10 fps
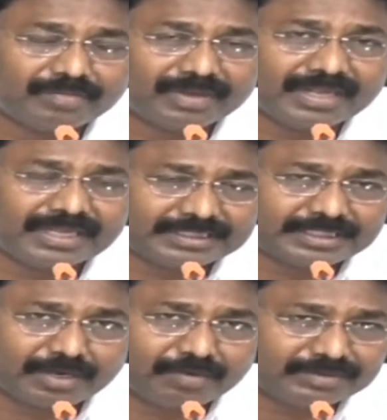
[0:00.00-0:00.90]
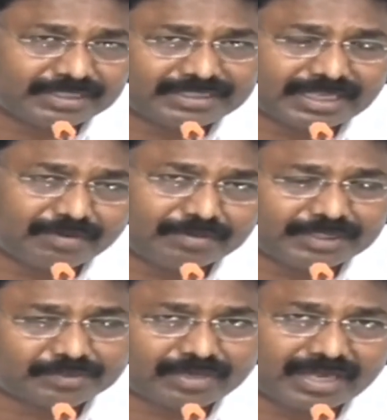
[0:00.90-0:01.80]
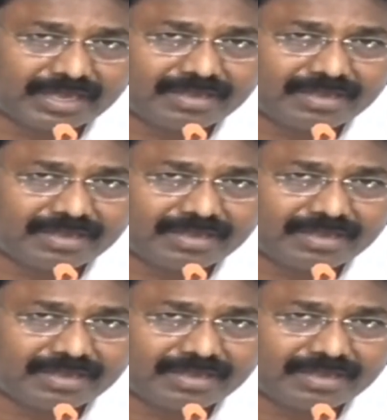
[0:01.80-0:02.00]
మరి హెచ్ టర్న్లు జడ్ టర్న్లు తీసుకున్న